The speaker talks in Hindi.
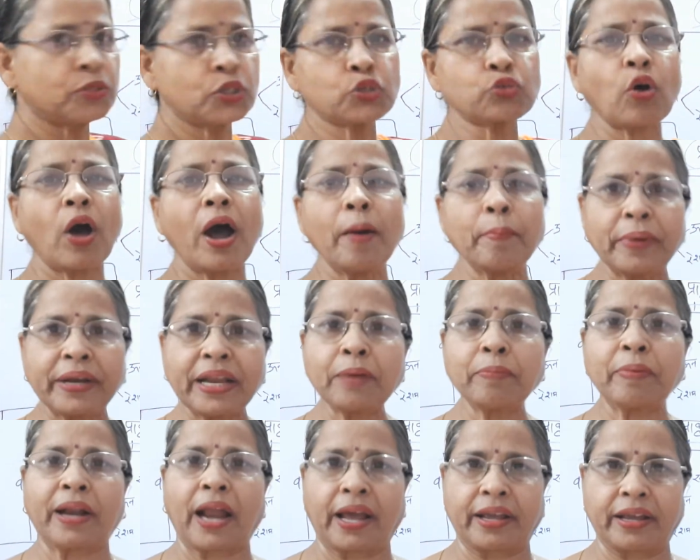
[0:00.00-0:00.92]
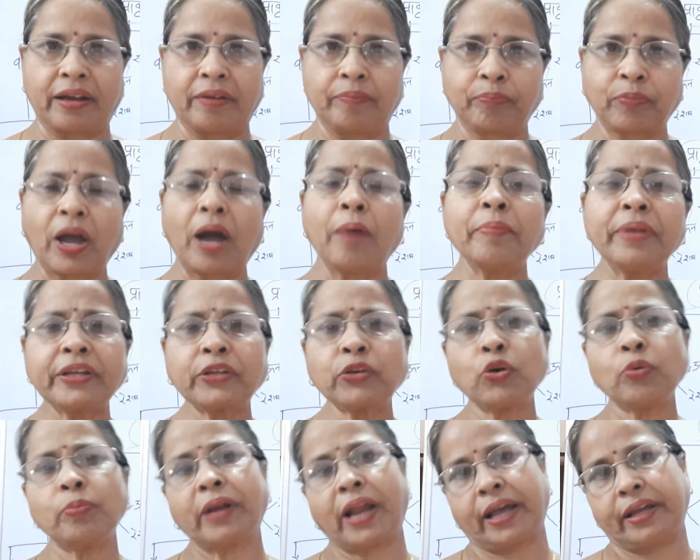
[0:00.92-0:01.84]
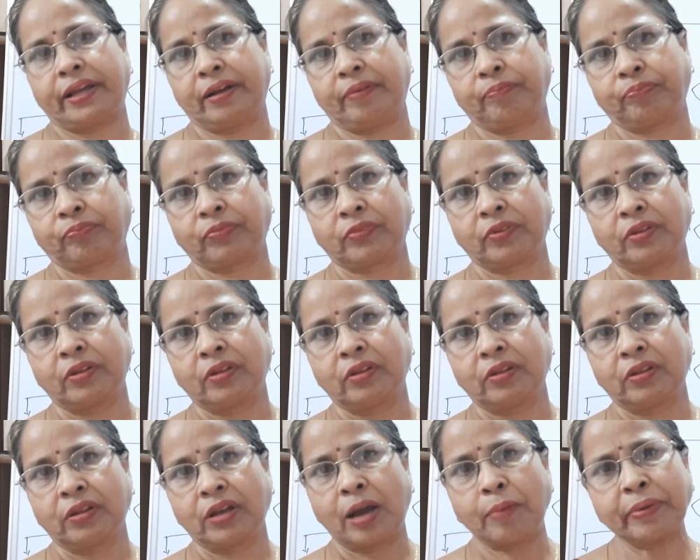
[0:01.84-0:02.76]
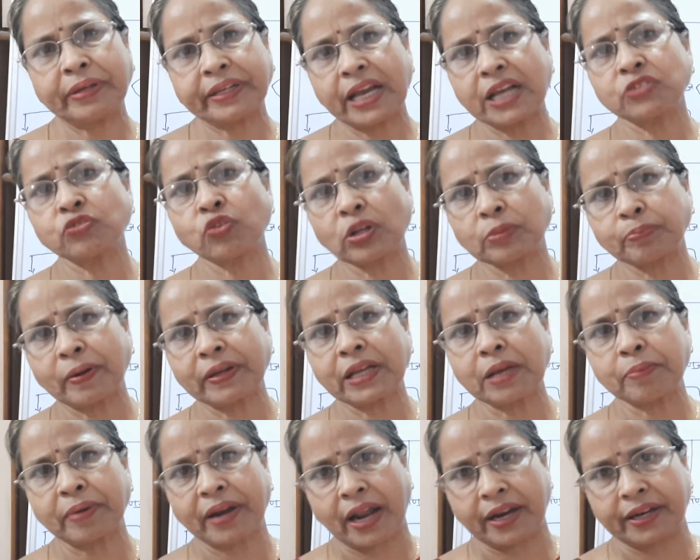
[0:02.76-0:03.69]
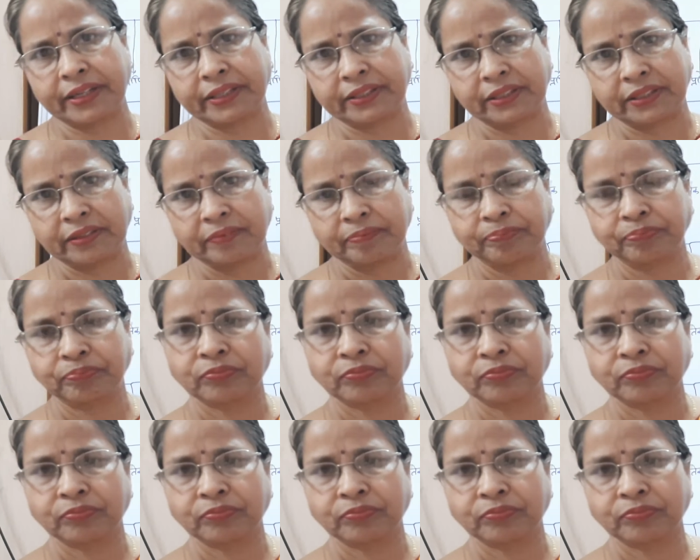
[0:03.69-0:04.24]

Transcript: जिसको हमने बनाया हमने क्यों बनाया हमें क्या जरूरत पड़ गई बनाने की